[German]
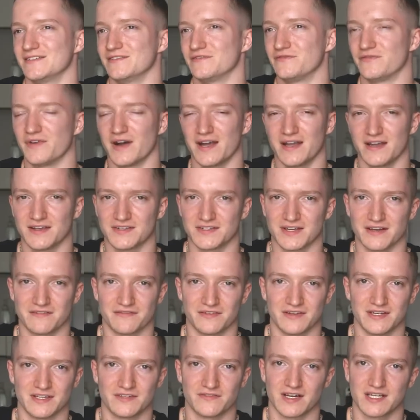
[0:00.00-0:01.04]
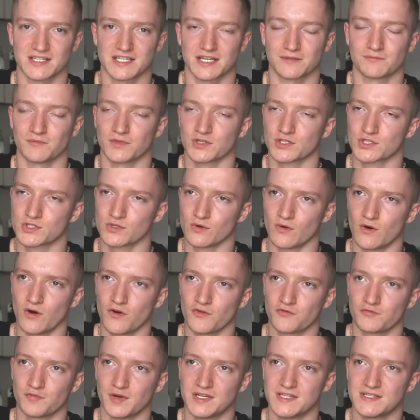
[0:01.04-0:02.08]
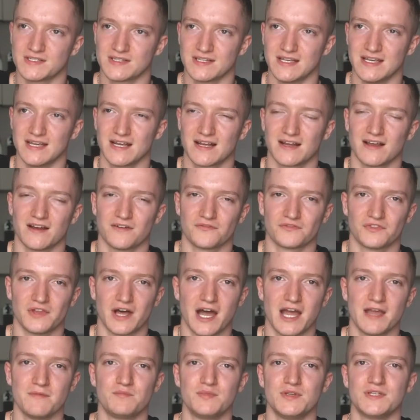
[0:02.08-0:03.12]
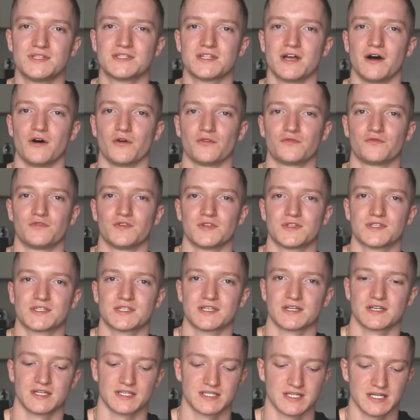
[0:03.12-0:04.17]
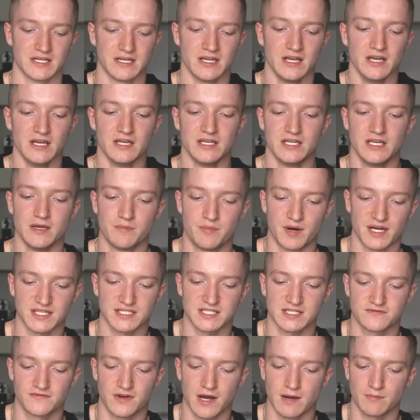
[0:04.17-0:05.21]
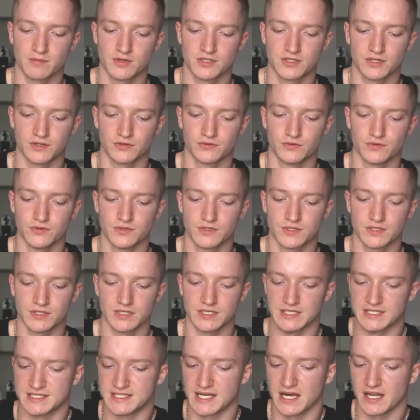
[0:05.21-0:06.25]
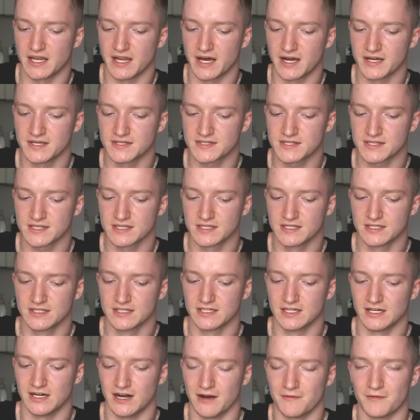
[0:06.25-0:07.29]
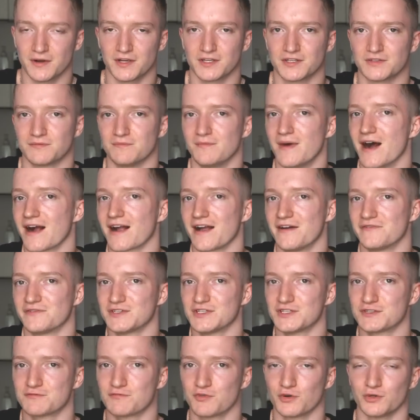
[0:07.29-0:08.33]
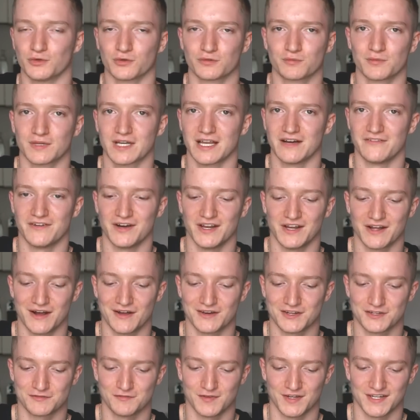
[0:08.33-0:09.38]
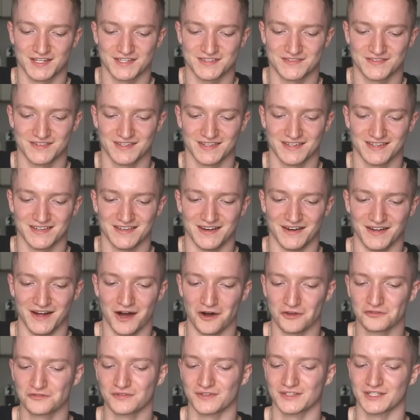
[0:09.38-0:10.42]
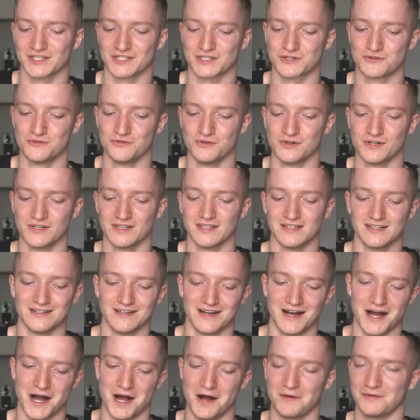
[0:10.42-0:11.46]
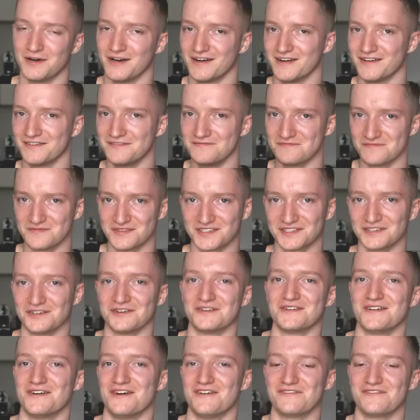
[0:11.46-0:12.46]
feiere ich einfach nicht, weil das hat man so oft bei diesen ekelhaften Hypebeast-Outfits äh, gesehen. Hier passt das farblich natürlich sehr nice, aber ich mag einfach dieses Produkt mittlerweile gar nicht mehr. Deswegen, ja, Outfit ist cool, aber bitte ohne